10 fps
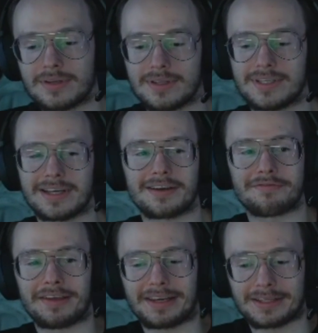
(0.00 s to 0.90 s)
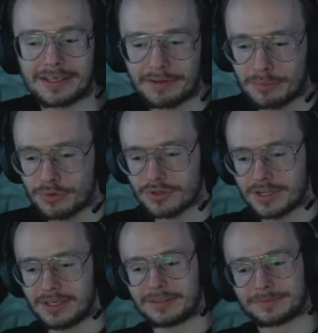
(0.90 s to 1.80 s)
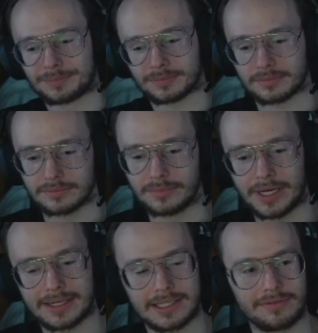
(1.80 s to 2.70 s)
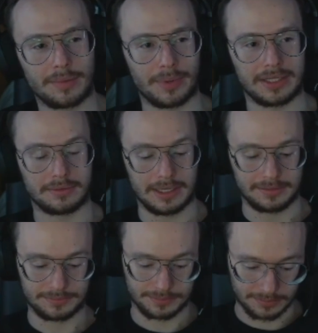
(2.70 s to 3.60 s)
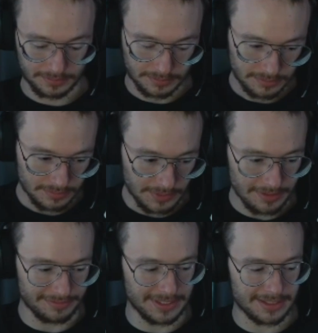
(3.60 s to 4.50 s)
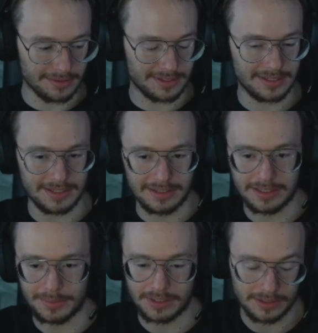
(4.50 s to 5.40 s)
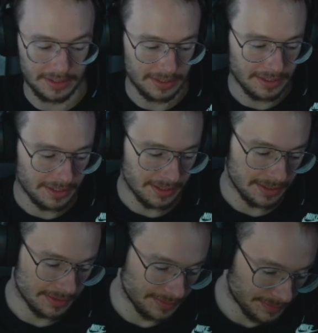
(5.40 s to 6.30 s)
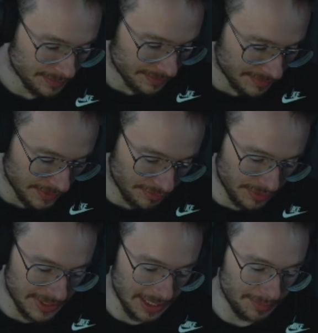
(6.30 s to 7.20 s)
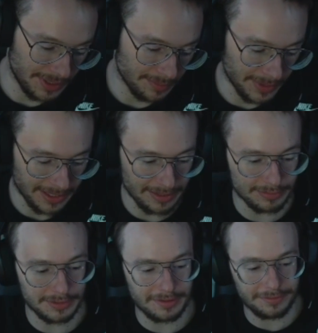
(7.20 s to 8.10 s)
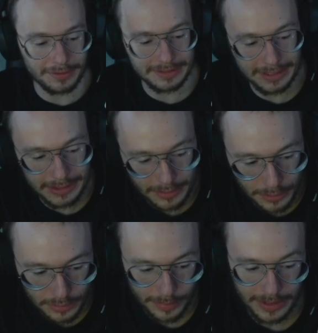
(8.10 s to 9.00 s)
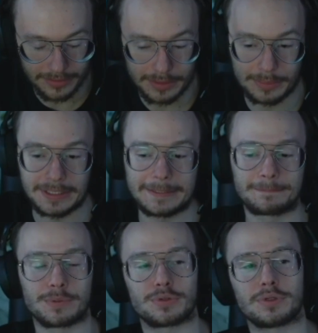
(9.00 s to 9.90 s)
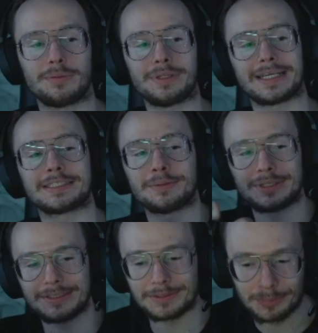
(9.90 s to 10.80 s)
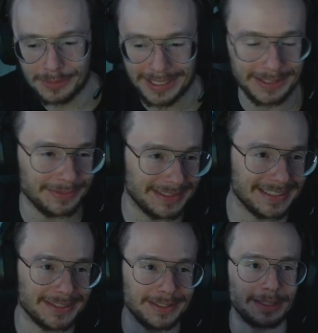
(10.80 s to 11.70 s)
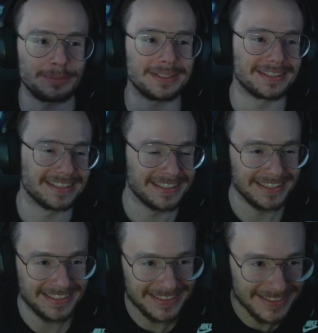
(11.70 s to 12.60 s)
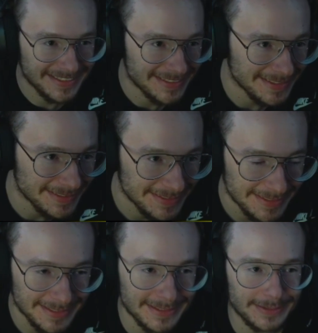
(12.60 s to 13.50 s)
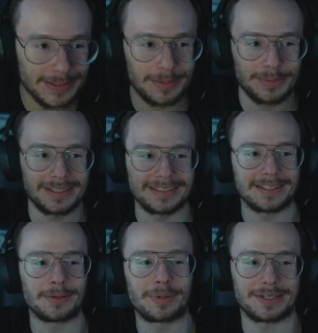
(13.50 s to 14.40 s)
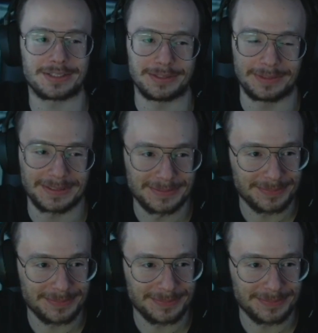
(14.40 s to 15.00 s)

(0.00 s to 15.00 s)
z jego kwadratowej buźki moja ksywa padła w dyskusji z innymi twórcami Minecraftowo-Fortnite'owo-youtuberowymi, z którymi nie chcę mieć nic wspólnego, więc jest to dla mnie jest to dla mnie obraźliwe.